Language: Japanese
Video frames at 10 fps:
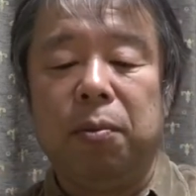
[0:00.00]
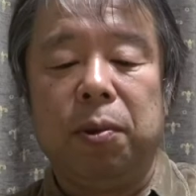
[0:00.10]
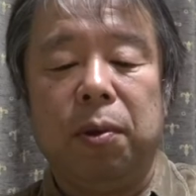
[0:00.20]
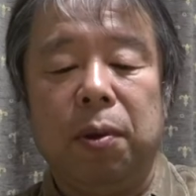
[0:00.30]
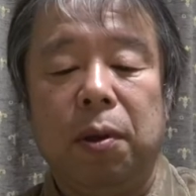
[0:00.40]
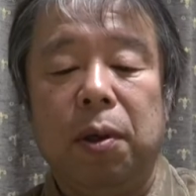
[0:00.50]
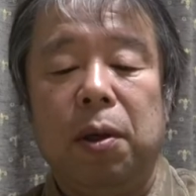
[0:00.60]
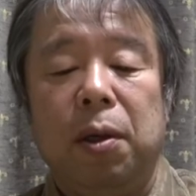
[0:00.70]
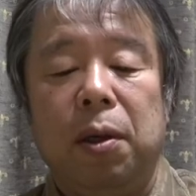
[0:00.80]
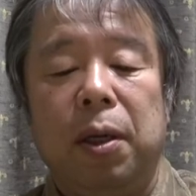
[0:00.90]
も、
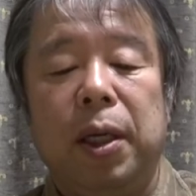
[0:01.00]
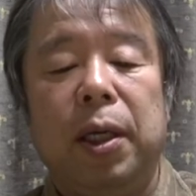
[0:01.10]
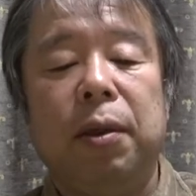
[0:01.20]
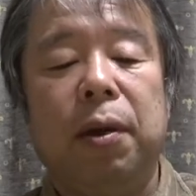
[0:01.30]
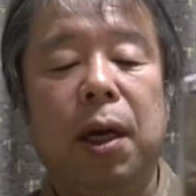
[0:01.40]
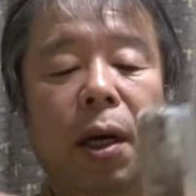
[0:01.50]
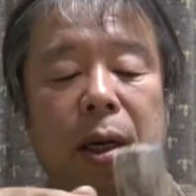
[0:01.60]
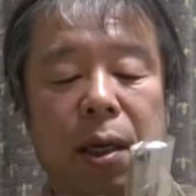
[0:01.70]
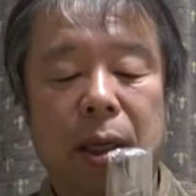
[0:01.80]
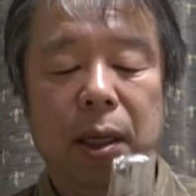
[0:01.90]
レールが、
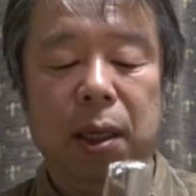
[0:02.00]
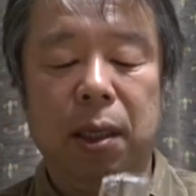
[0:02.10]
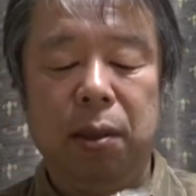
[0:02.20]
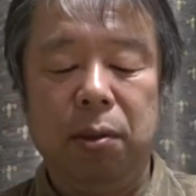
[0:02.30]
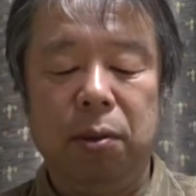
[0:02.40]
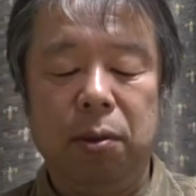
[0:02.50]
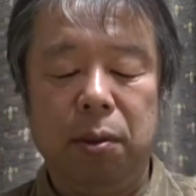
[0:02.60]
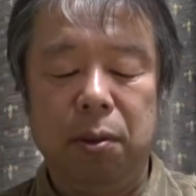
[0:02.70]
えっと、